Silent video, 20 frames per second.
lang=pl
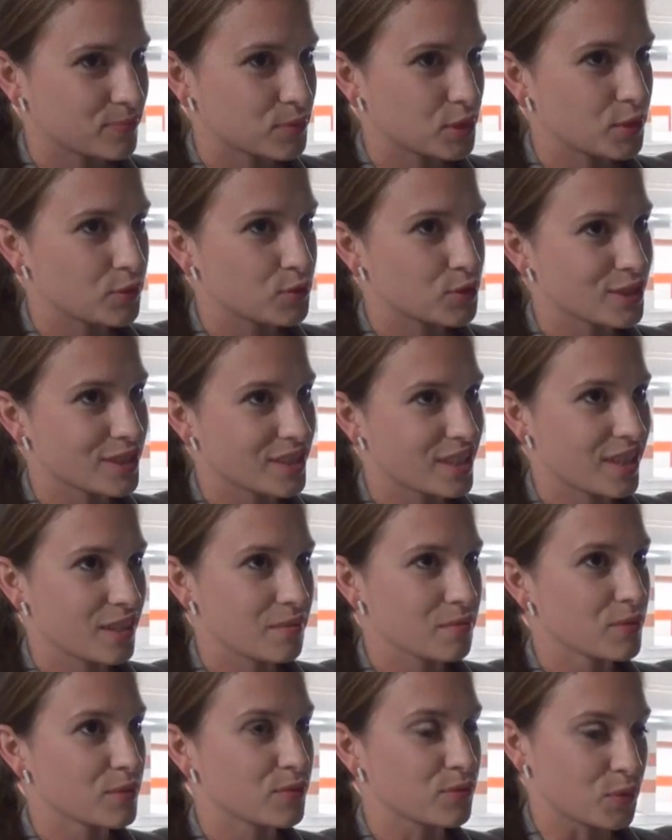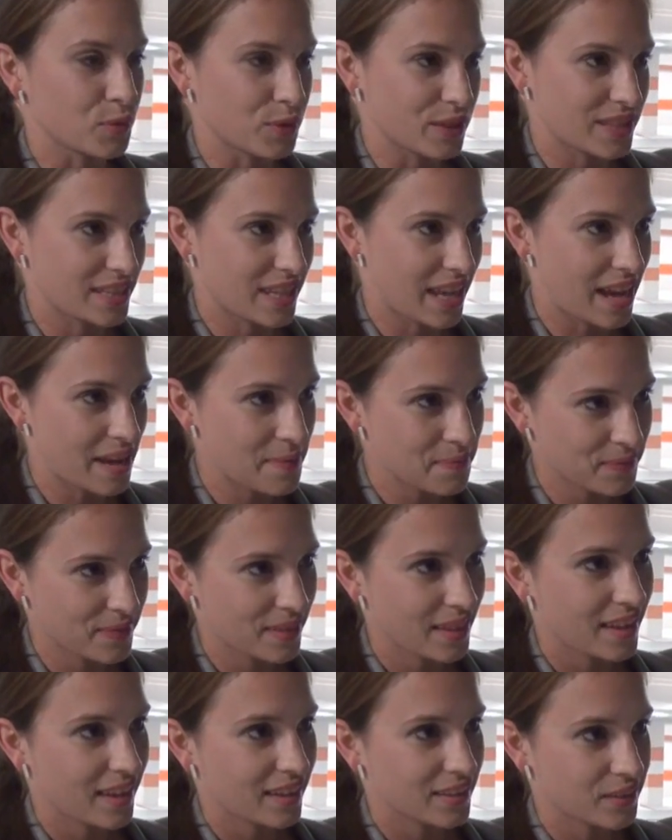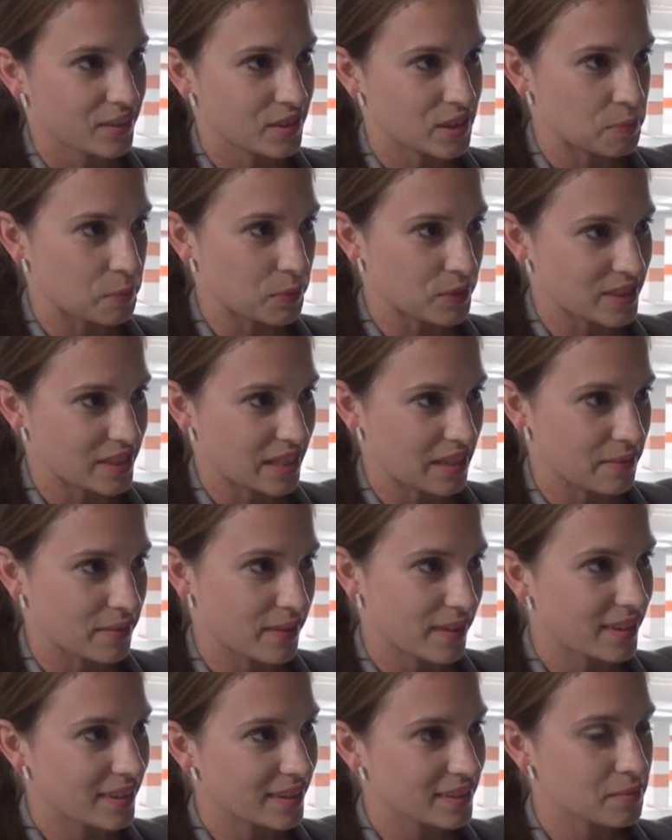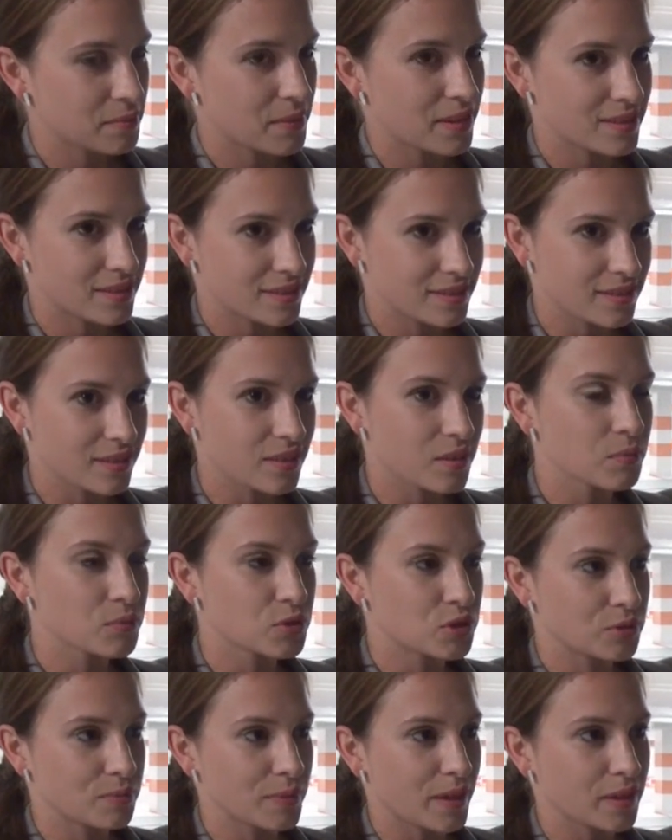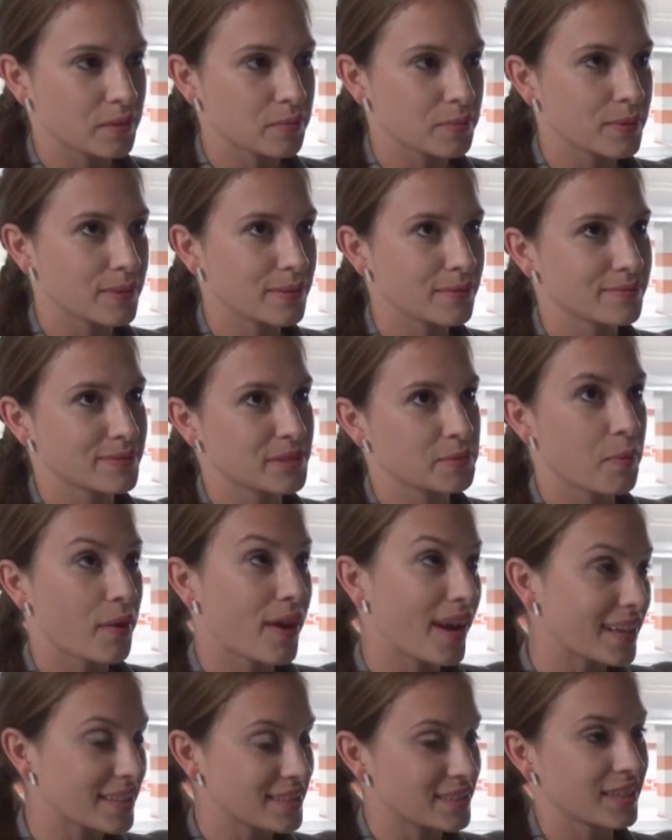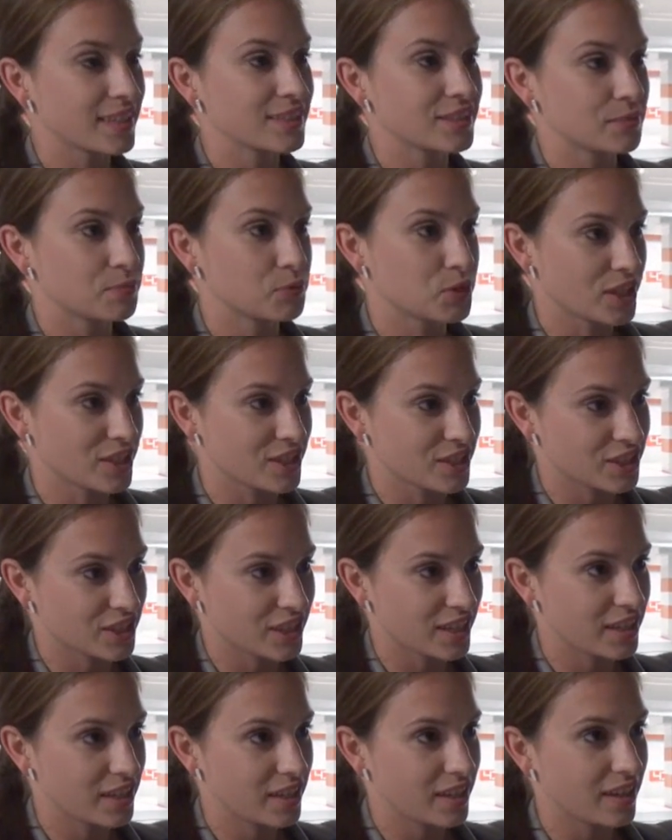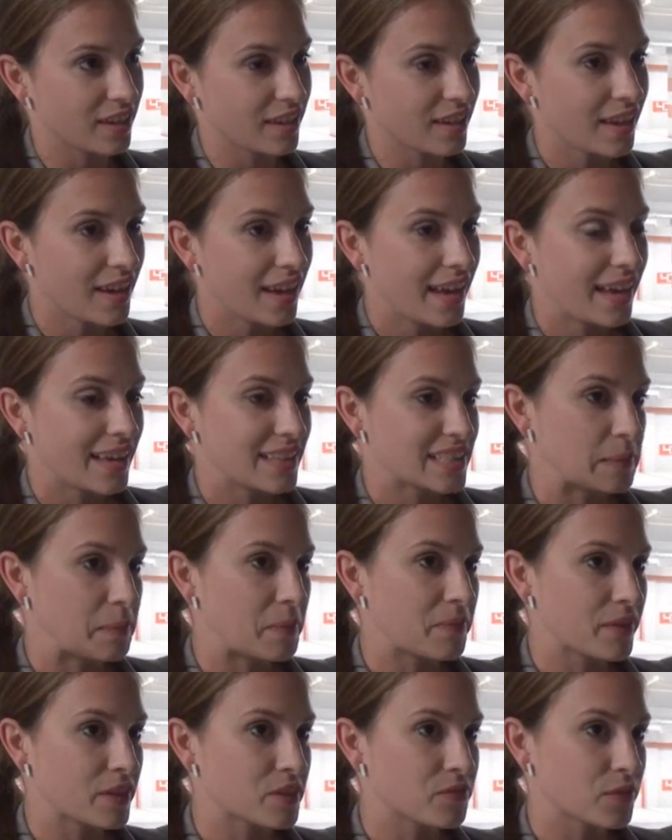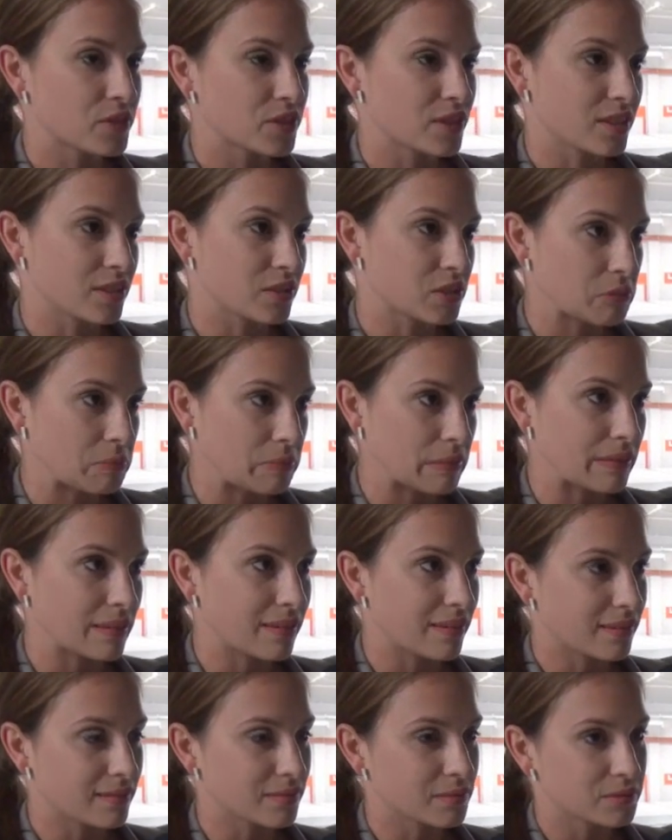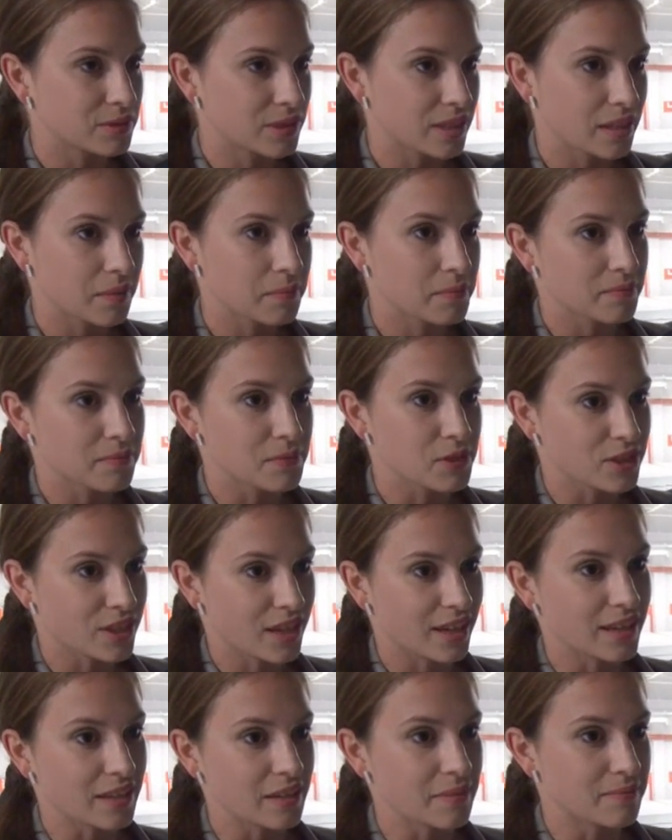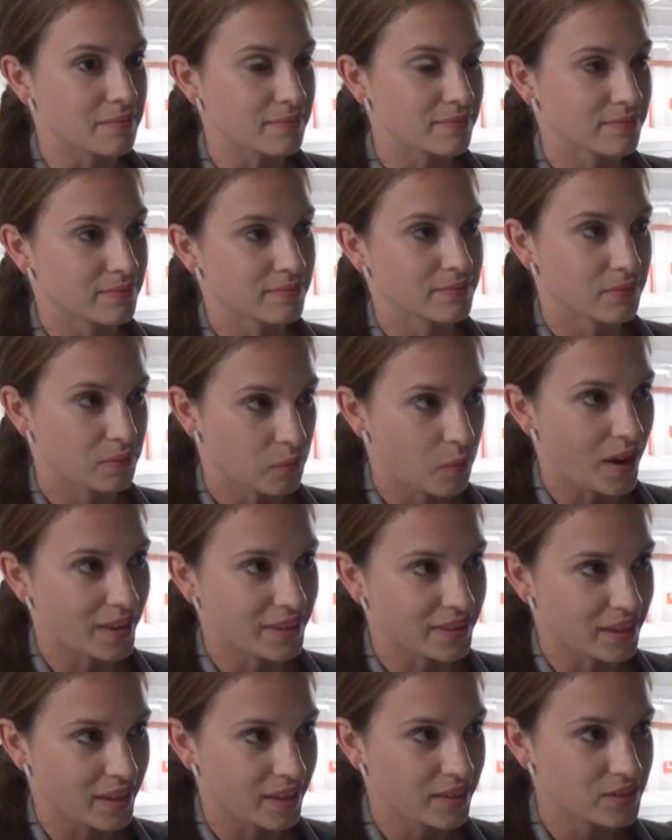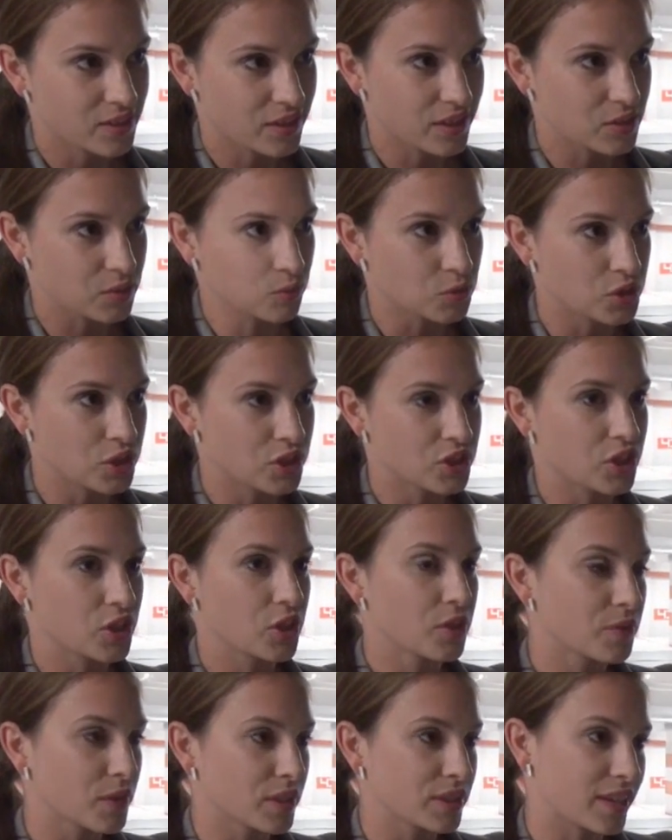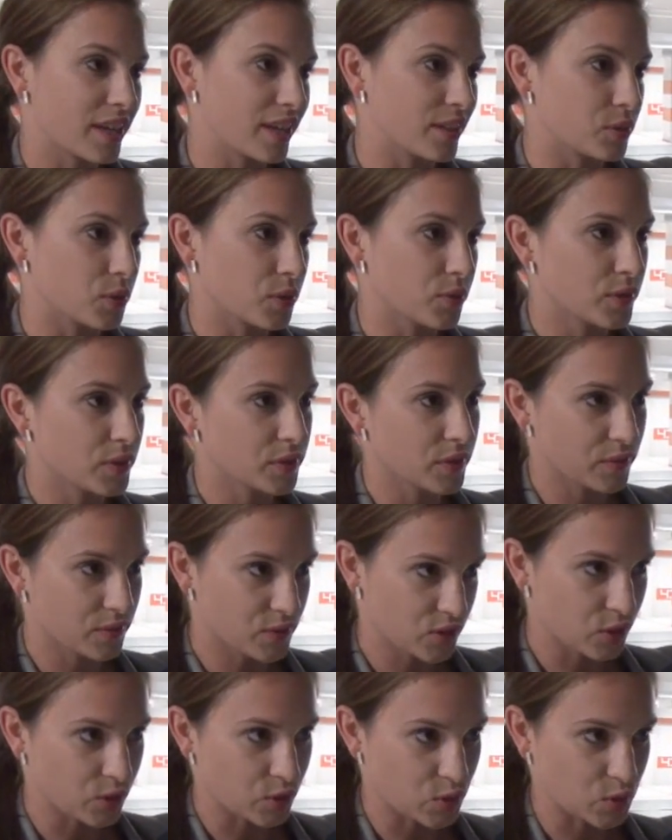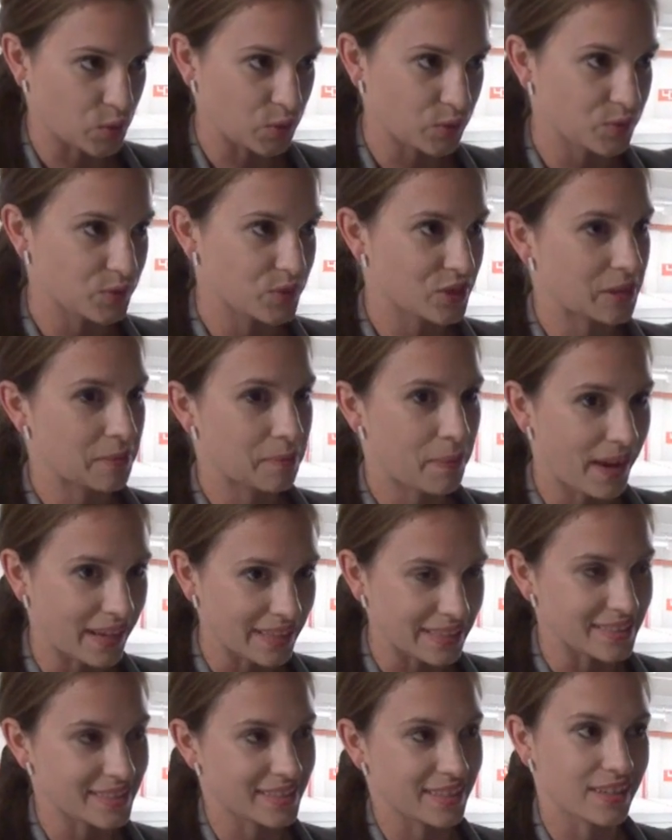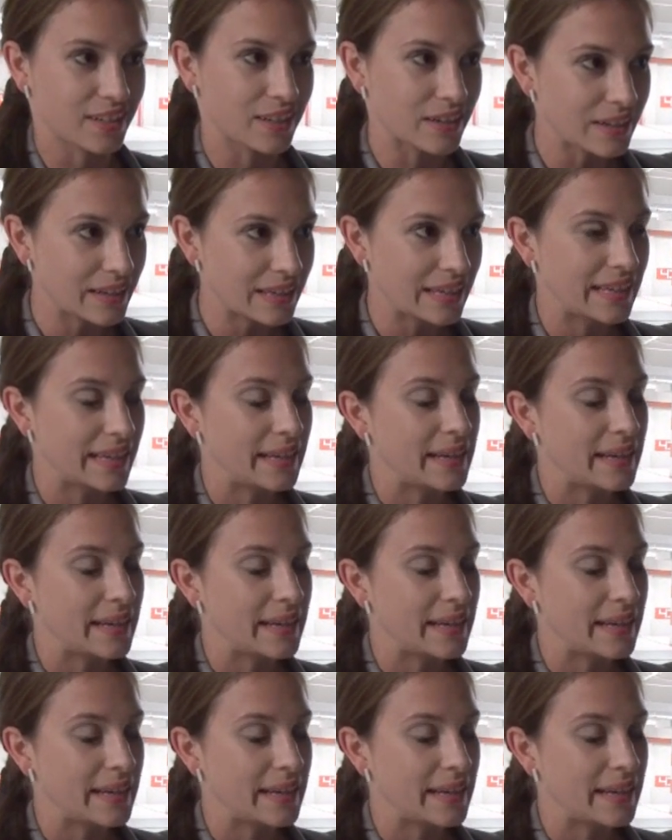Przede wszystkim funkcja, to jest podstawa, natomiast no, musi jak gdyby wzbogacać przestrzeń i zapewniać właśnie to, żeby ludzie jakby mieszkali ładniej, coraz uczyli się nowych trendów, nowych wzorców, czerpali z tego.